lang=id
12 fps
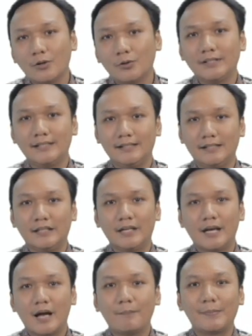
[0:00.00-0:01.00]
Tahun
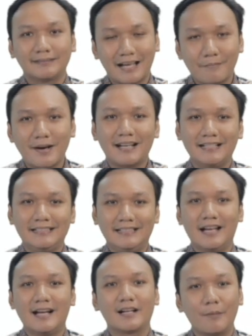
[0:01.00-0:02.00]
ini pertama
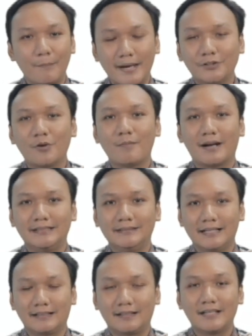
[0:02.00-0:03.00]
kalinya Kemenkyu
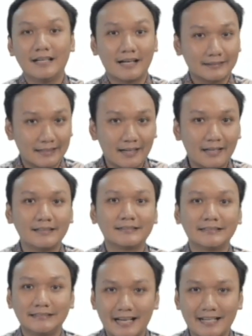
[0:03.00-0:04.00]
Mengajar dilaksanakan
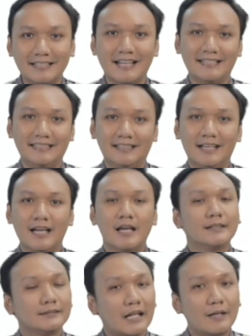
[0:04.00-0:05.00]
secara daring
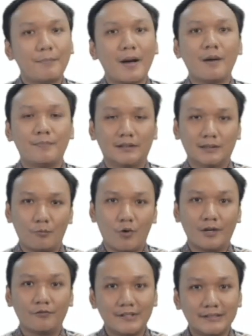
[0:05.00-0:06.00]
tanpa
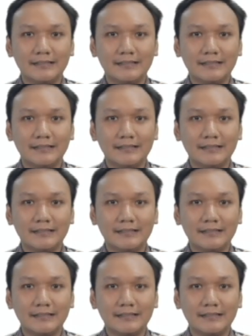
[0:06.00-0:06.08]
pertemuan